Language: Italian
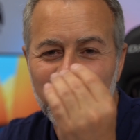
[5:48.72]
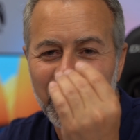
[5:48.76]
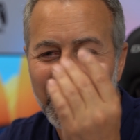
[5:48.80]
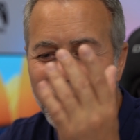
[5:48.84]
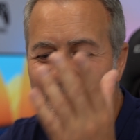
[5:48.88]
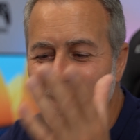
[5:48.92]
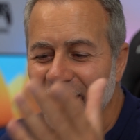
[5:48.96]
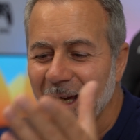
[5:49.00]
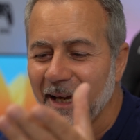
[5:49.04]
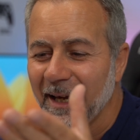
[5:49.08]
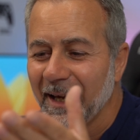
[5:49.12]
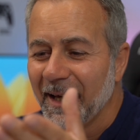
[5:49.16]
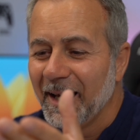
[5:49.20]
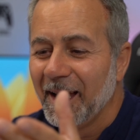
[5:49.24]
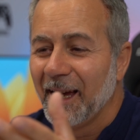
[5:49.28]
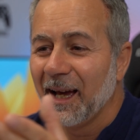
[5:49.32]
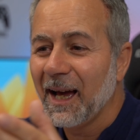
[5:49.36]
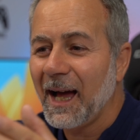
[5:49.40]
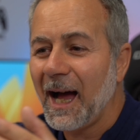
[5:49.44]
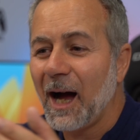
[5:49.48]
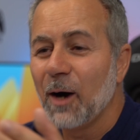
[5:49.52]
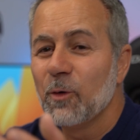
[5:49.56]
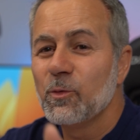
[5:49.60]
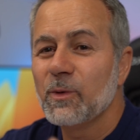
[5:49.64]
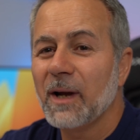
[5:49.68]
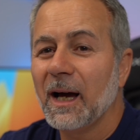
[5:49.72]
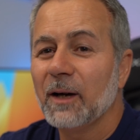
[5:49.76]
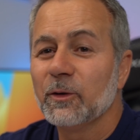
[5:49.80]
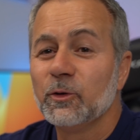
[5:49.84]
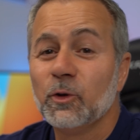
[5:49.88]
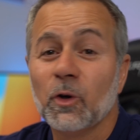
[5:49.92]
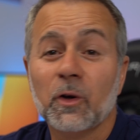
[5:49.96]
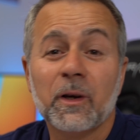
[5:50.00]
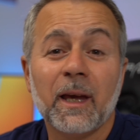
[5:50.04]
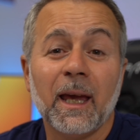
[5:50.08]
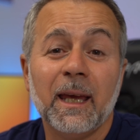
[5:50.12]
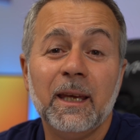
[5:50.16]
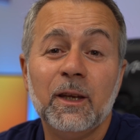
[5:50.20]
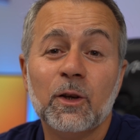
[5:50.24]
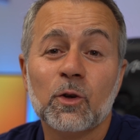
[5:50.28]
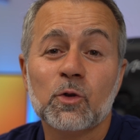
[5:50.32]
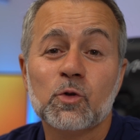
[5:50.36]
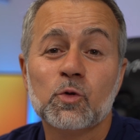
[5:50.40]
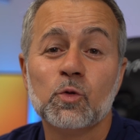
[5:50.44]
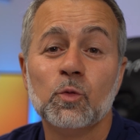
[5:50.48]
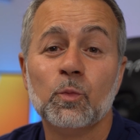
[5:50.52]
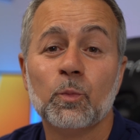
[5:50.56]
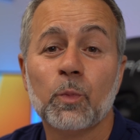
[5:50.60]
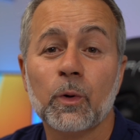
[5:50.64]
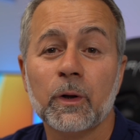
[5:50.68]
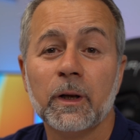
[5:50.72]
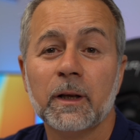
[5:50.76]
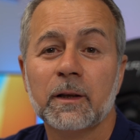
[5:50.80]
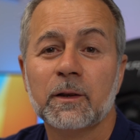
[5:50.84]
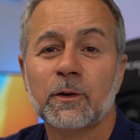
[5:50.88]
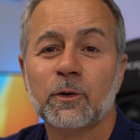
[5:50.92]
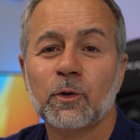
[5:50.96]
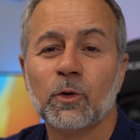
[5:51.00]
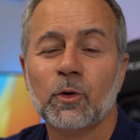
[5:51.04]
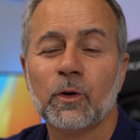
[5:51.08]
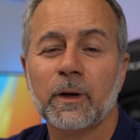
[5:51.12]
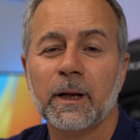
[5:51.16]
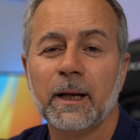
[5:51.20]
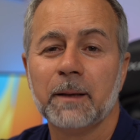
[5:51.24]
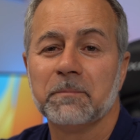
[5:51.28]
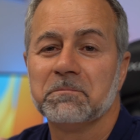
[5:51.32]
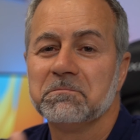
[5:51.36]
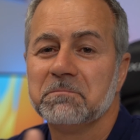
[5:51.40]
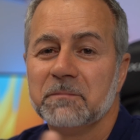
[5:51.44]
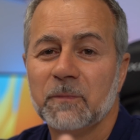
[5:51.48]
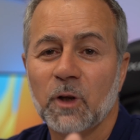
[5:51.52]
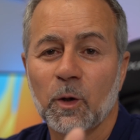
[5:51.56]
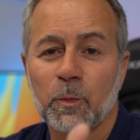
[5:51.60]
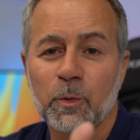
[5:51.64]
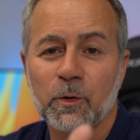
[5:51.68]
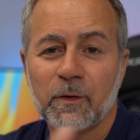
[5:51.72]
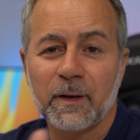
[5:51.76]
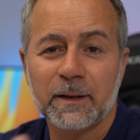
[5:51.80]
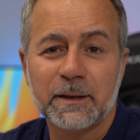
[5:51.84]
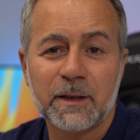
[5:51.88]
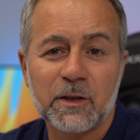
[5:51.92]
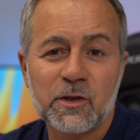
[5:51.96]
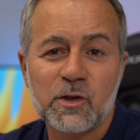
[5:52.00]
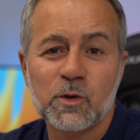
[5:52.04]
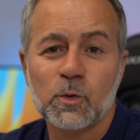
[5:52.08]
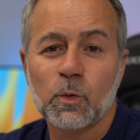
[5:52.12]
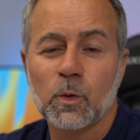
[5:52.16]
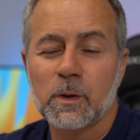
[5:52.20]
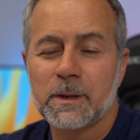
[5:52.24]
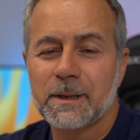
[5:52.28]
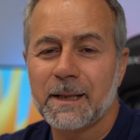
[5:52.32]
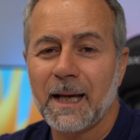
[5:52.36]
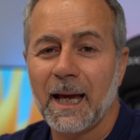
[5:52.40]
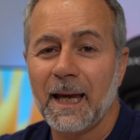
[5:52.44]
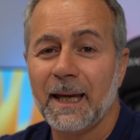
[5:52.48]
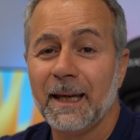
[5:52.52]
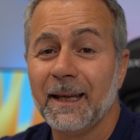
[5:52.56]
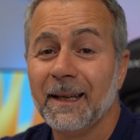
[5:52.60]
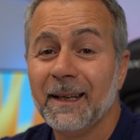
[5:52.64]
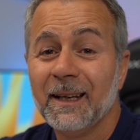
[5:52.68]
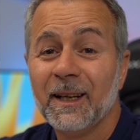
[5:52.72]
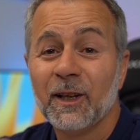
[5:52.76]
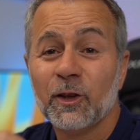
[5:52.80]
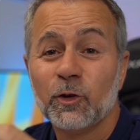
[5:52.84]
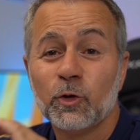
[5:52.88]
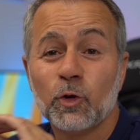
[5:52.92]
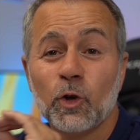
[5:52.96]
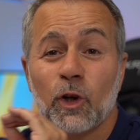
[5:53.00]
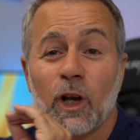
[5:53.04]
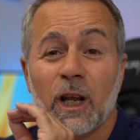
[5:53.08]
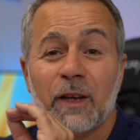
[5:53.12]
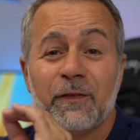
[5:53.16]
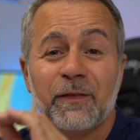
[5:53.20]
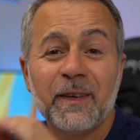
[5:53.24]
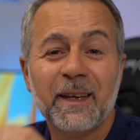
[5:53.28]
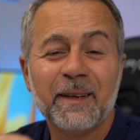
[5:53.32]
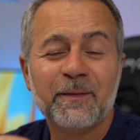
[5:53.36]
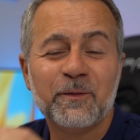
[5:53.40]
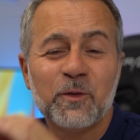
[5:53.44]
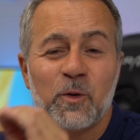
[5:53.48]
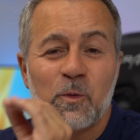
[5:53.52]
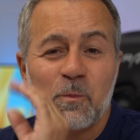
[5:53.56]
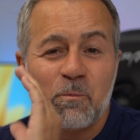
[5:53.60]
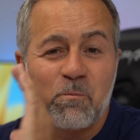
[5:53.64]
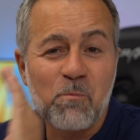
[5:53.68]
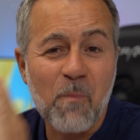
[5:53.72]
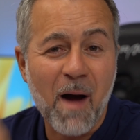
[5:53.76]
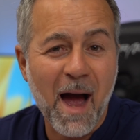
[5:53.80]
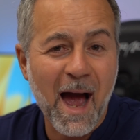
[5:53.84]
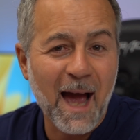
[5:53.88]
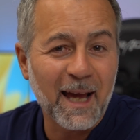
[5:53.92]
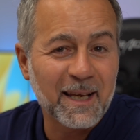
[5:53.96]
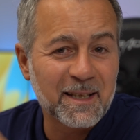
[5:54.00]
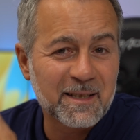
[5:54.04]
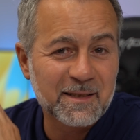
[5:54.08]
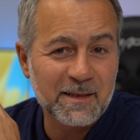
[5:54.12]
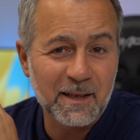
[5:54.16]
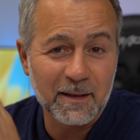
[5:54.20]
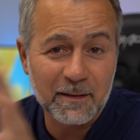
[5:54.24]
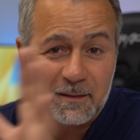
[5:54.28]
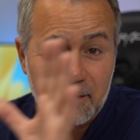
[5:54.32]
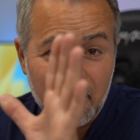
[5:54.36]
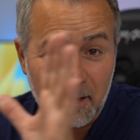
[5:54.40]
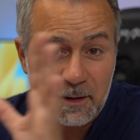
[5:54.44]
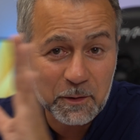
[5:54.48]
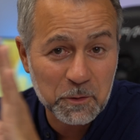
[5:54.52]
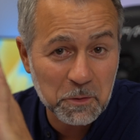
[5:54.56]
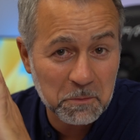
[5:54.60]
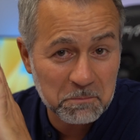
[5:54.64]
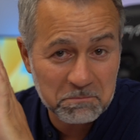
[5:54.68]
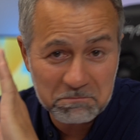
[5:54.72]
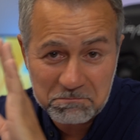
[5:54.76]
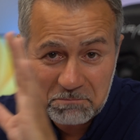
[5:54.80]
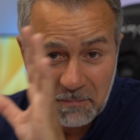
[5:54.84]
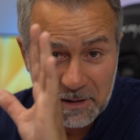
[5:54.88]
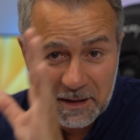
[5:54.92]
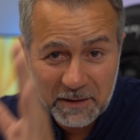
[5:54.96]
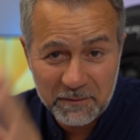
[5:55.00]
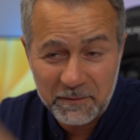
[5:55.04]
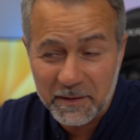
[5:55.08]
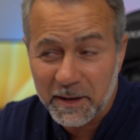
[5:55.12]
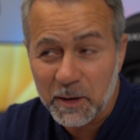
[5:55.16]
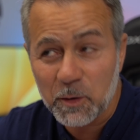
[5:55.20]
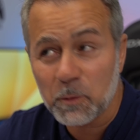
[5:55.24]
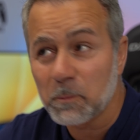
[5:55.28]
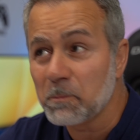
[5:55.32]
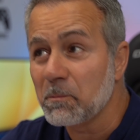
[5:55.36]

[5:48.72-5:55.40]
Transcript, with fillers: perché ha un audio che io su un proiettore, ne ho provati 5-6, non avevo mai sentito, ma davvero